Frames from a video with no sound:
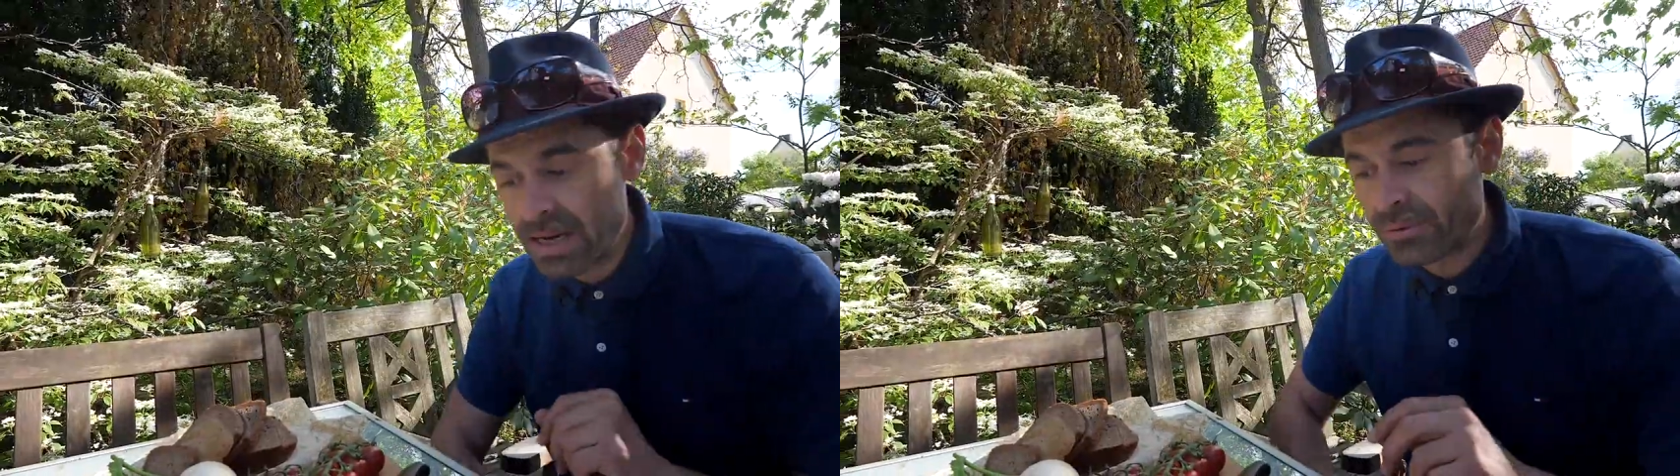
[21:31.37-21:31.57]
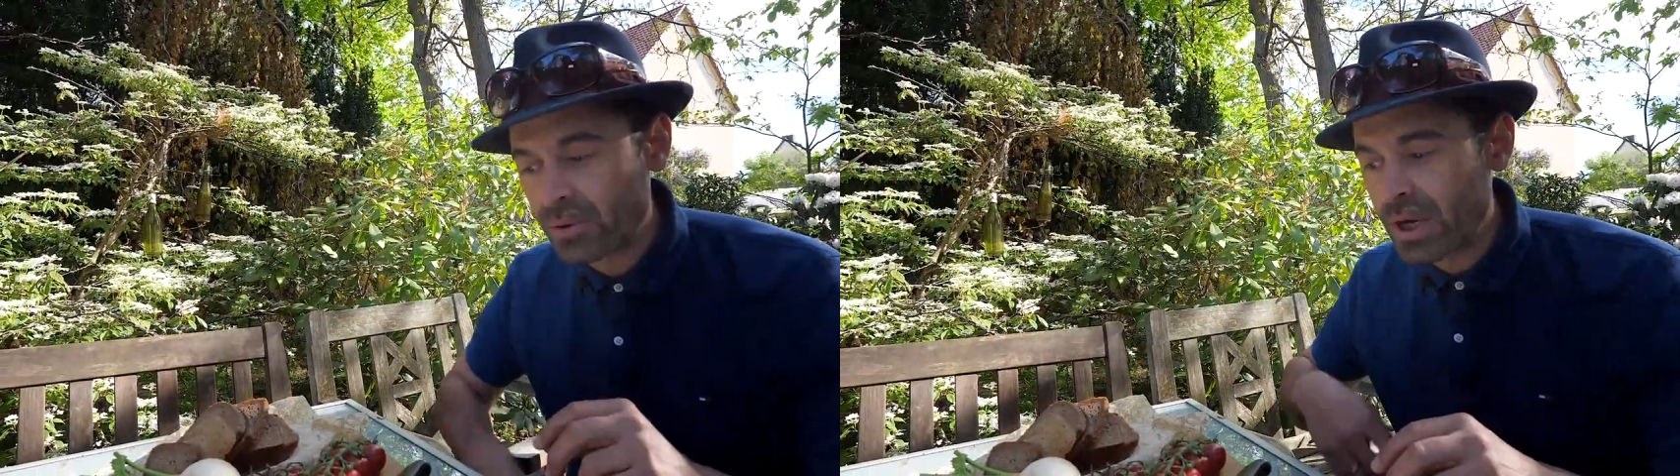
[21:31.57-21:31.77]

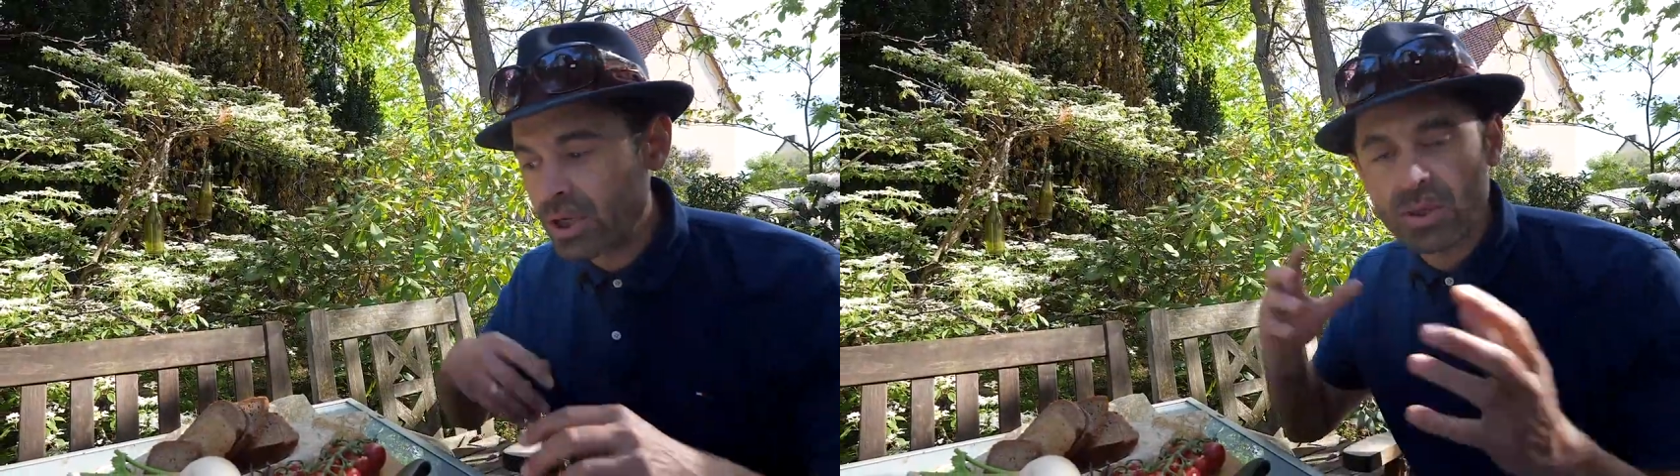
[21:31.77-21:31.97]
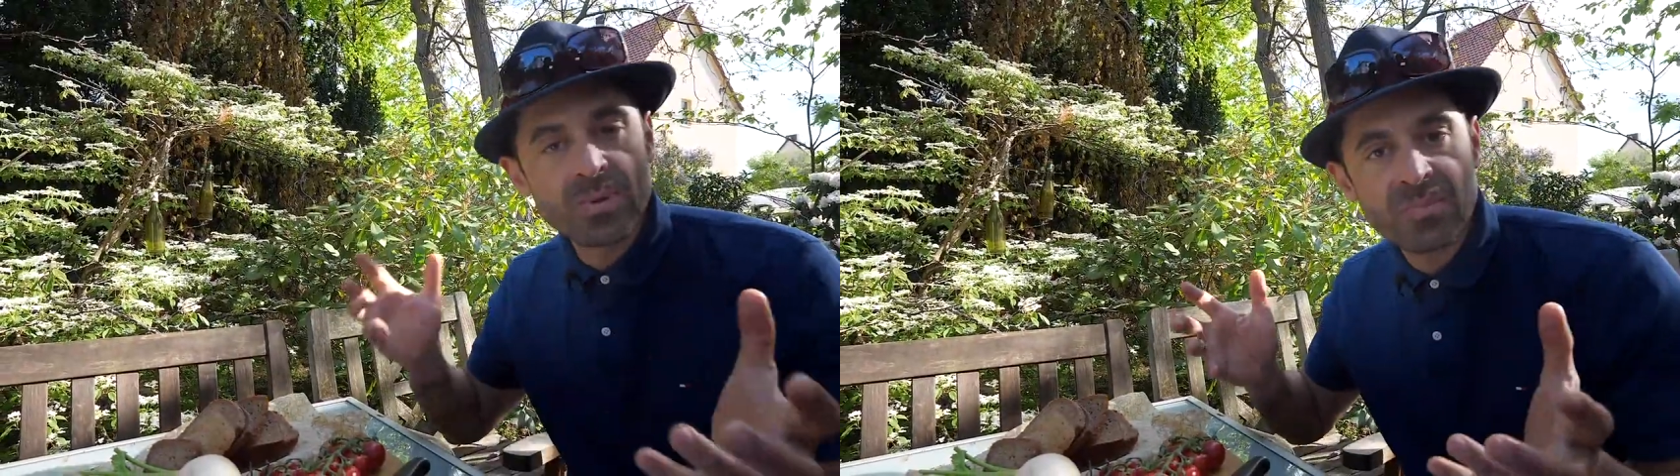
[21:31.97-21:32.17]
Also
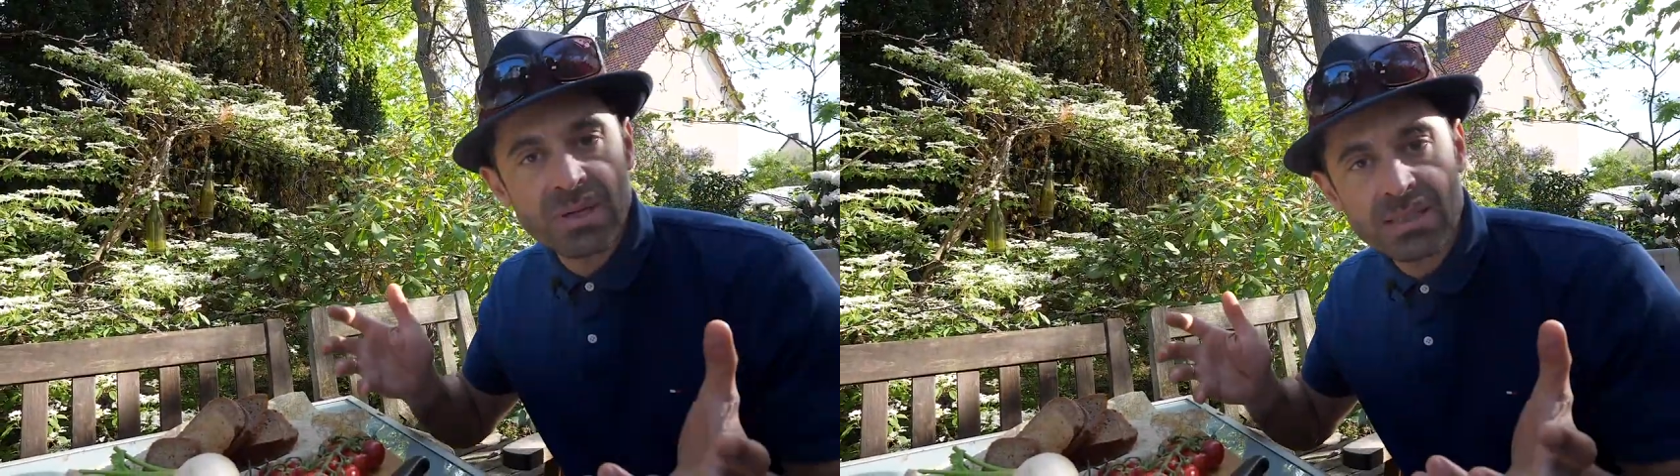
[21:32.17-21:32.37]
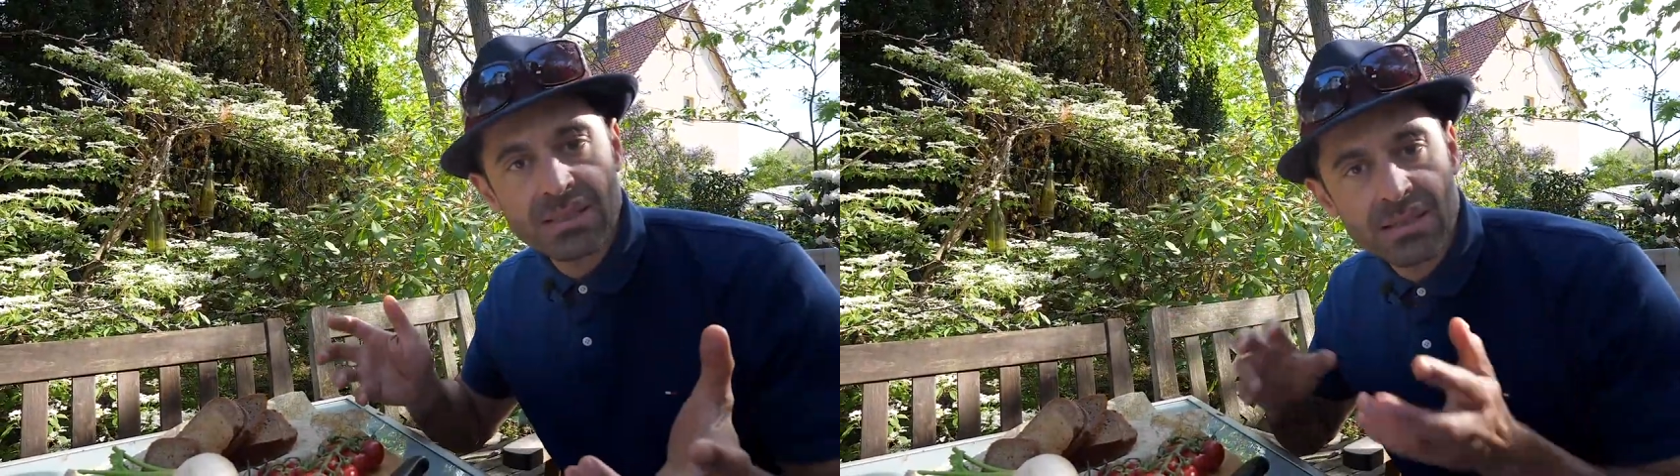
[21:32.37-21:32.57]

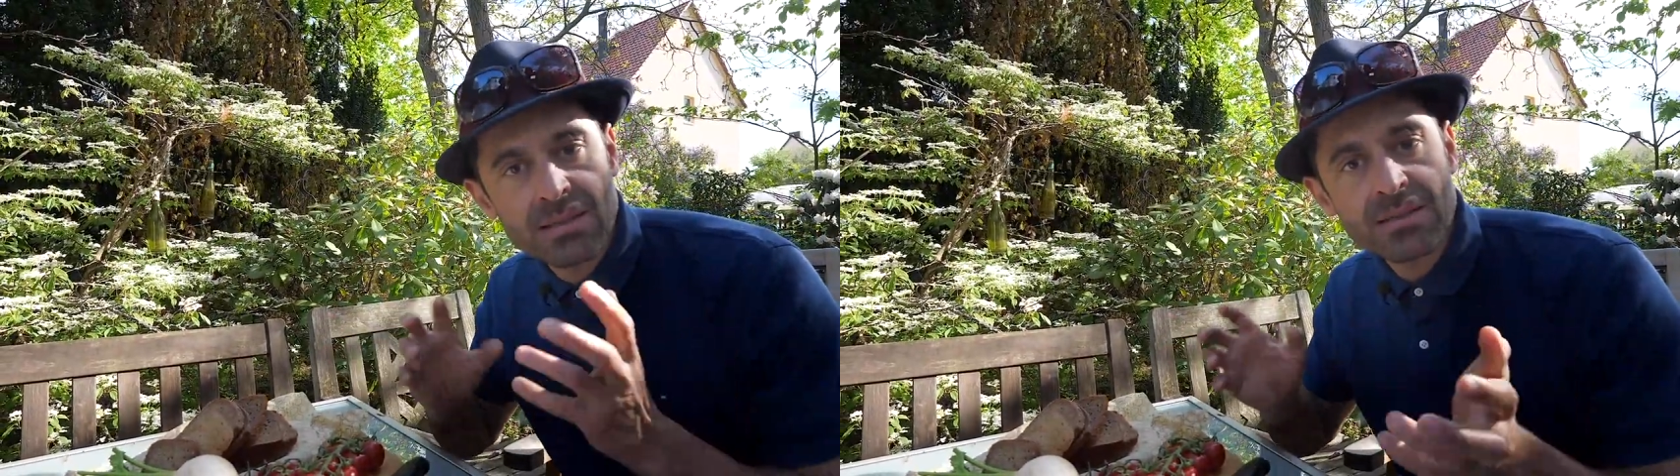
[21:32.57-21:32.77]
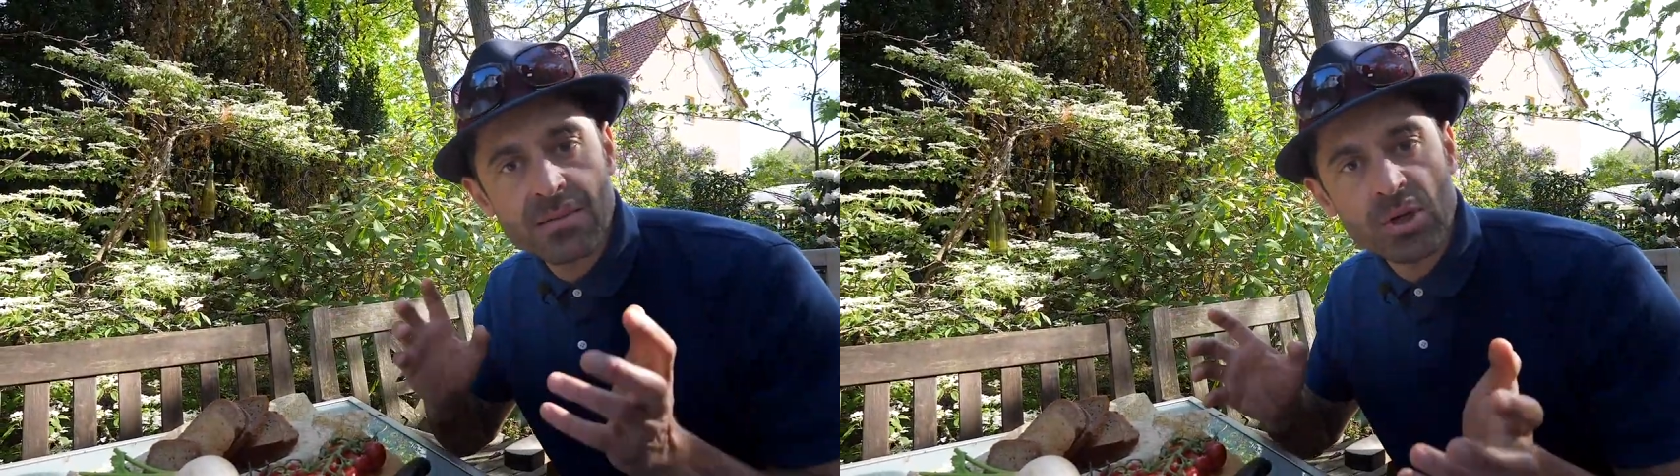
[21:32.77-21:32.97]
Schimmelpilze
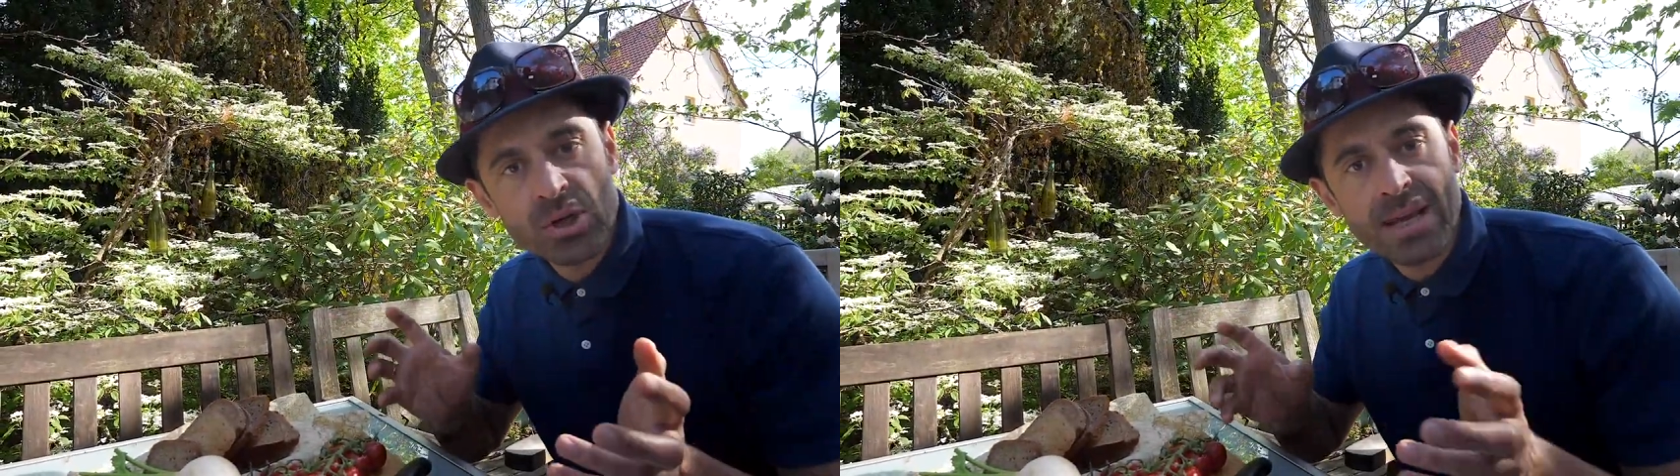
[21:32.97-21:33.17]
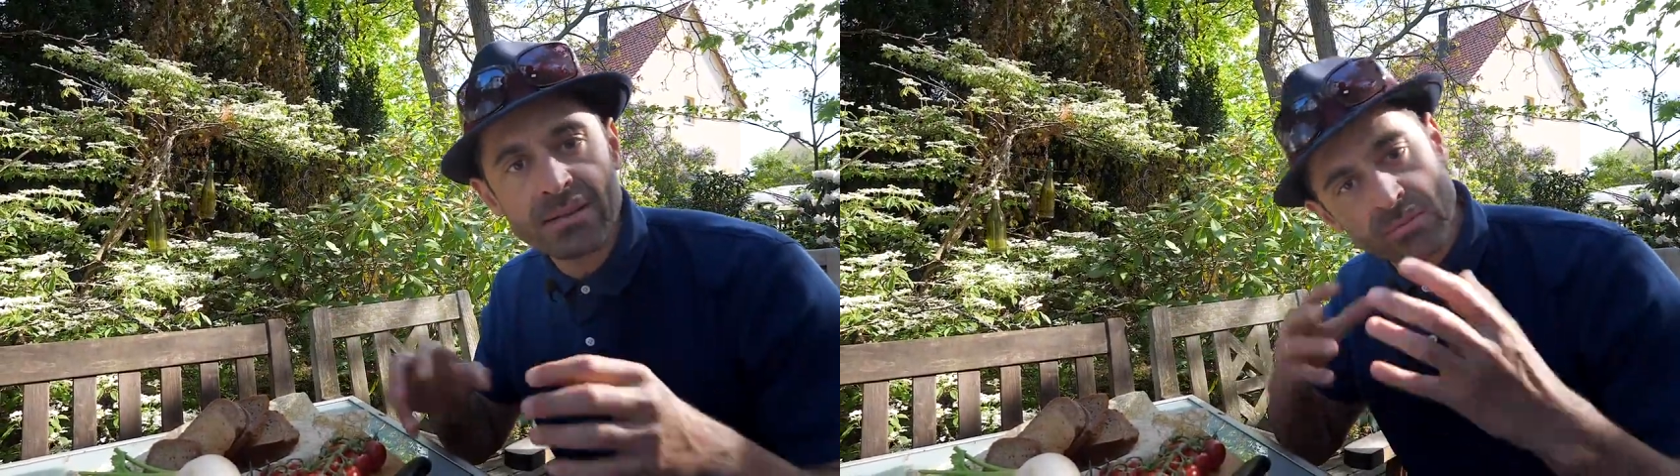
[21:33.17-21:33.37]
sind nicht immer
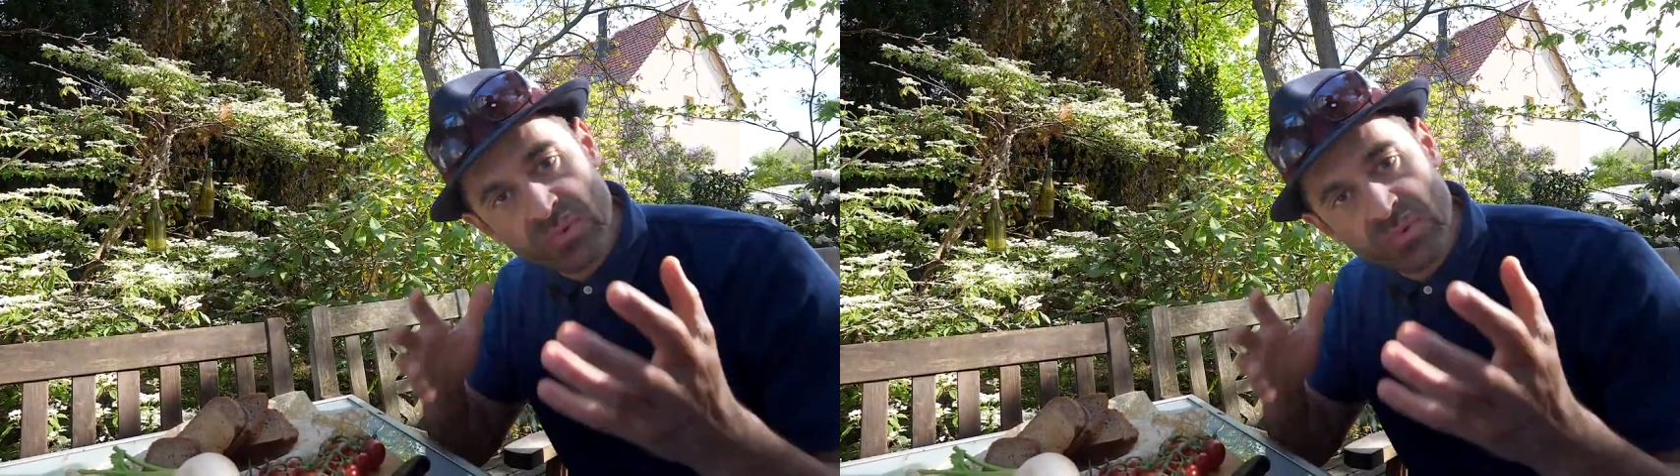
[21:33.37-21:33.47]
schlecht.